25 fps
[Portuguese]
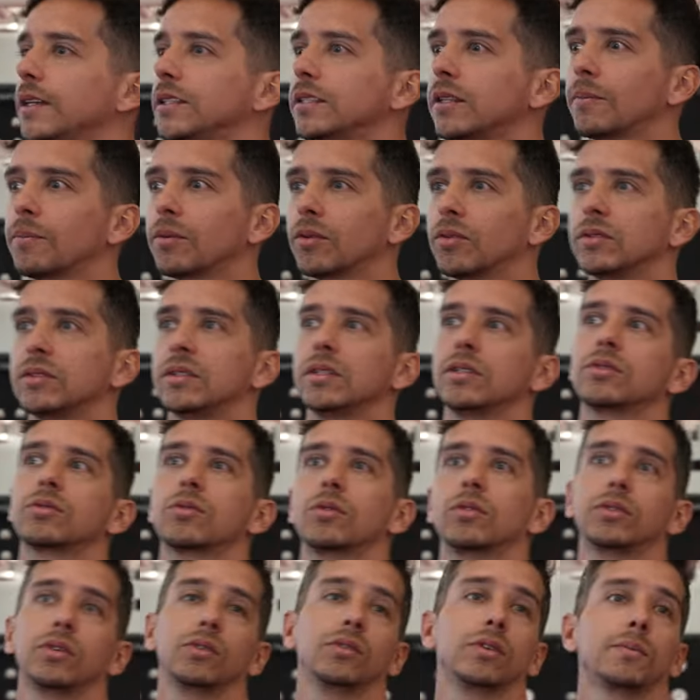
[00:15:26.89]
A gente está produzindo esse
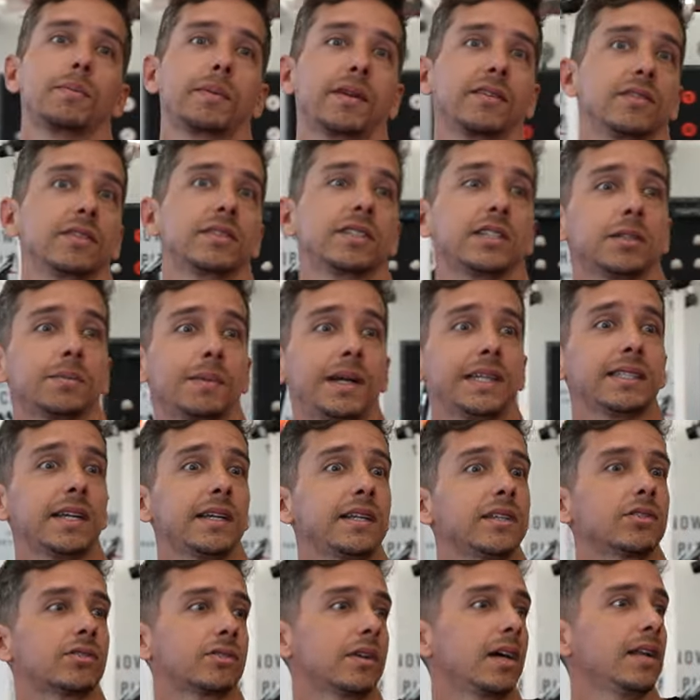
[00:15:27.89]
conteúdo aqui para vocês, mas é
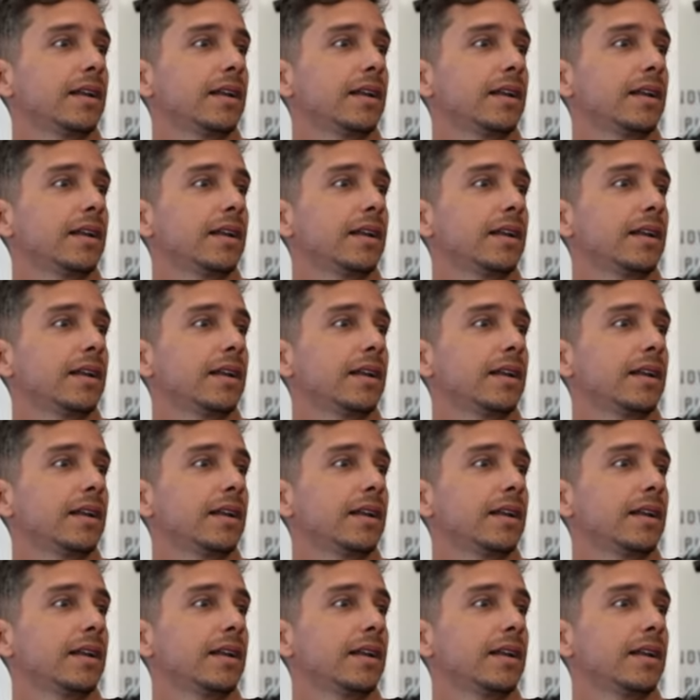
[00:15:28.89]
isso,